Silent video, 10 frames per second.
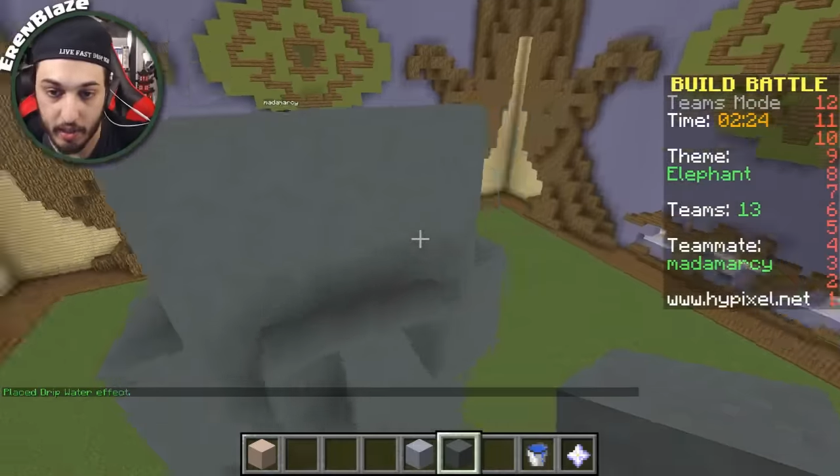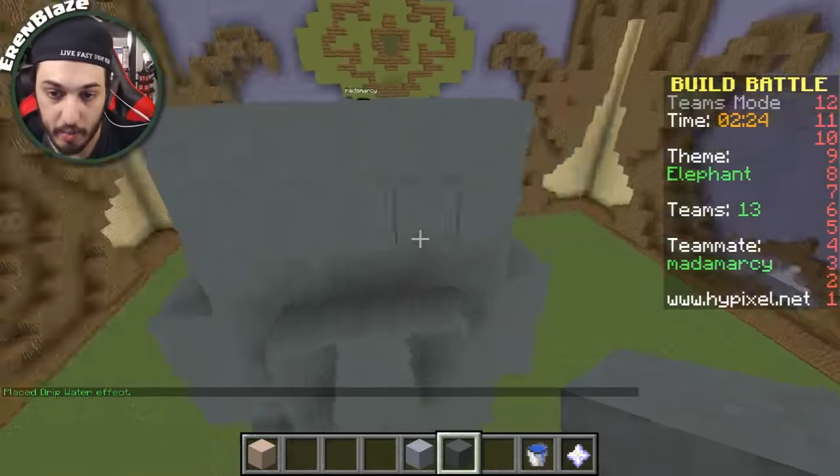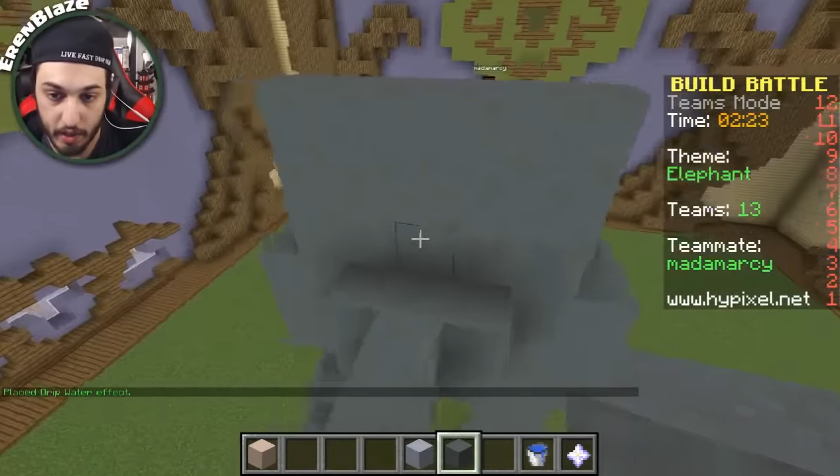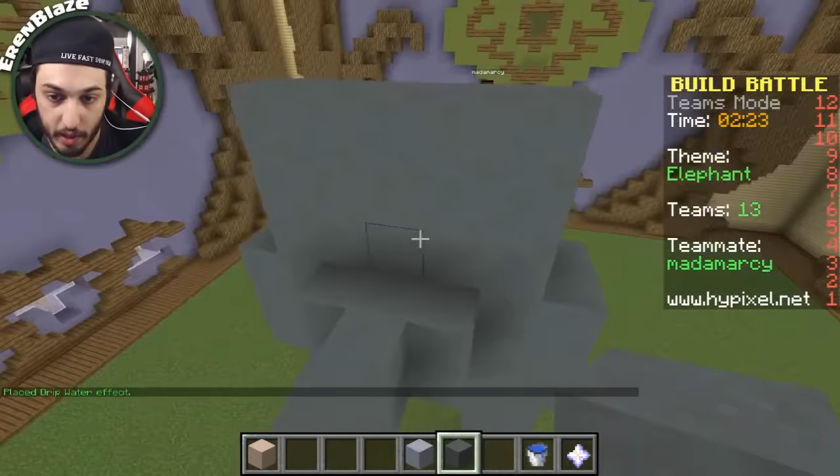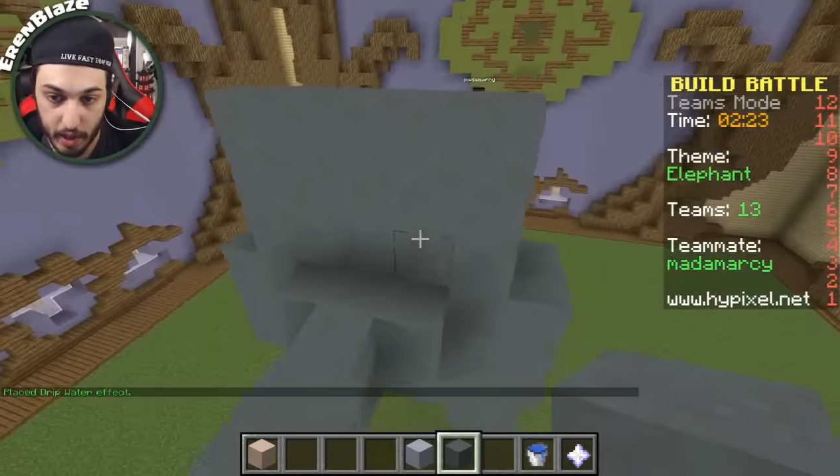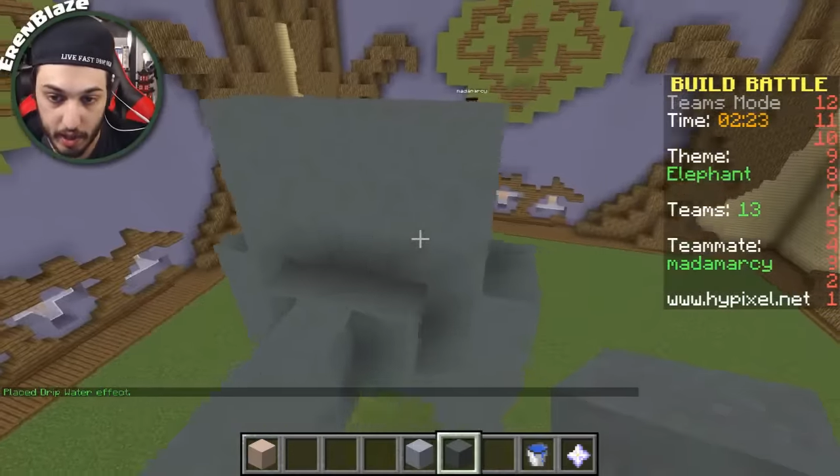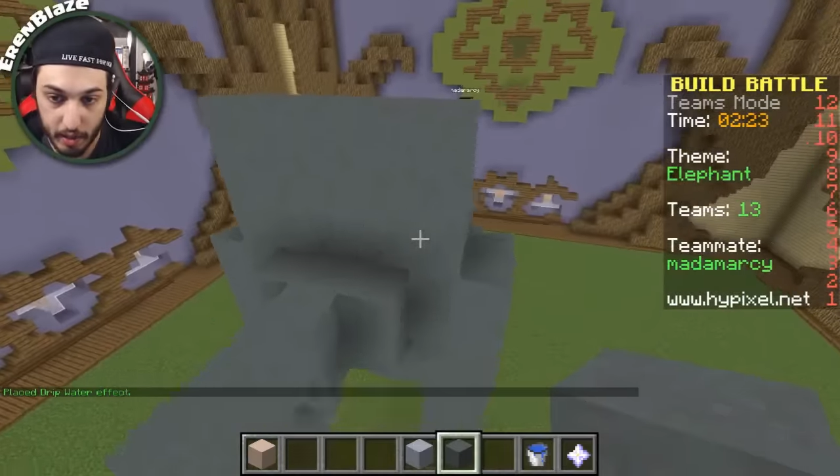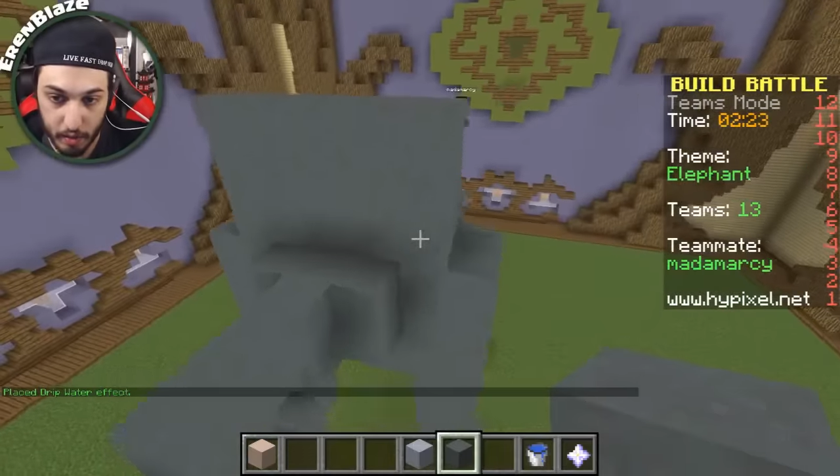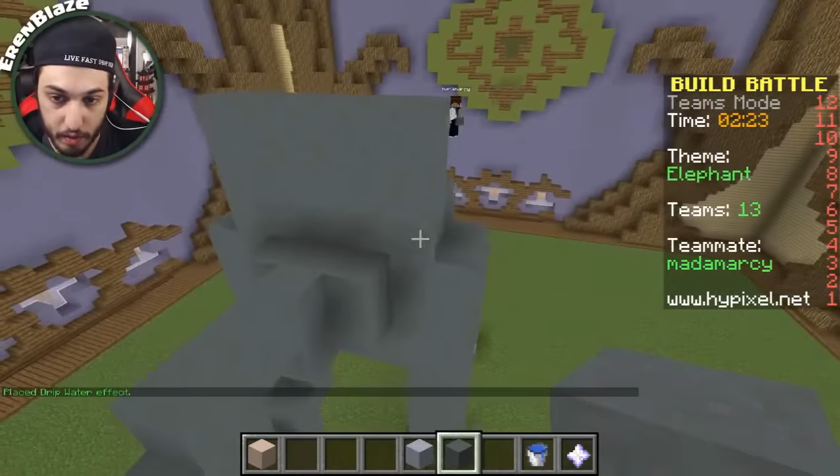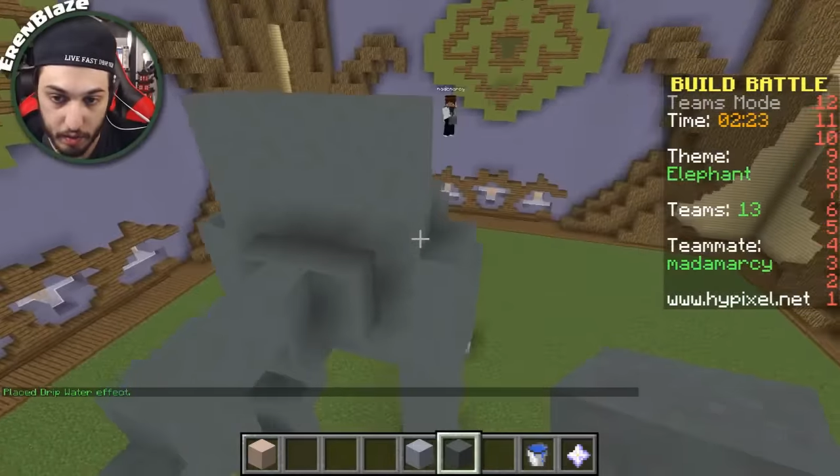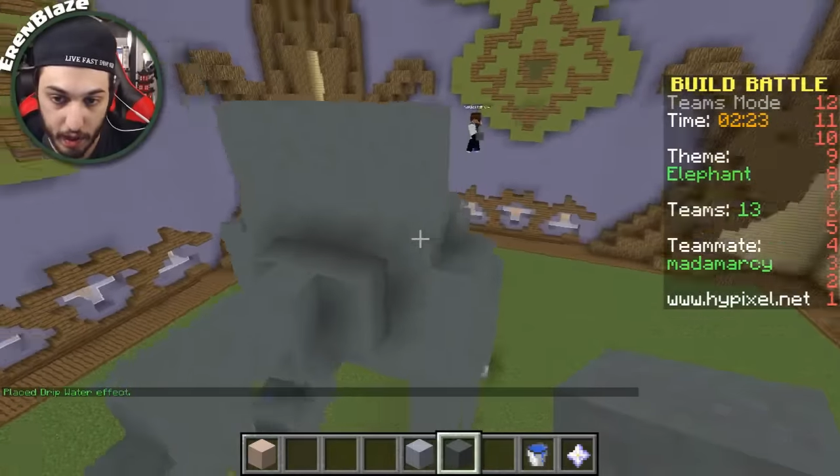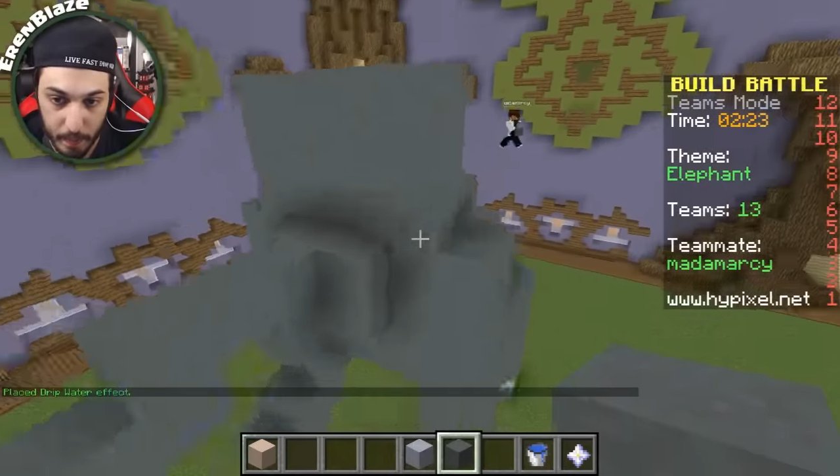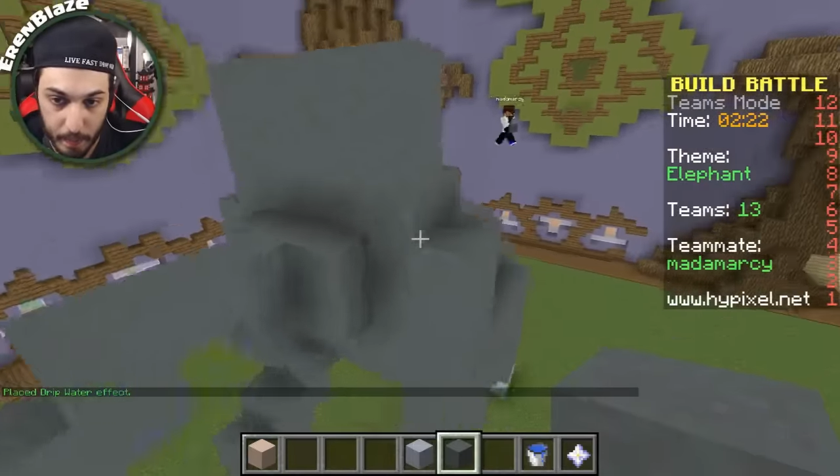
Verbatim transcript: mi, stai chiedendo di fare?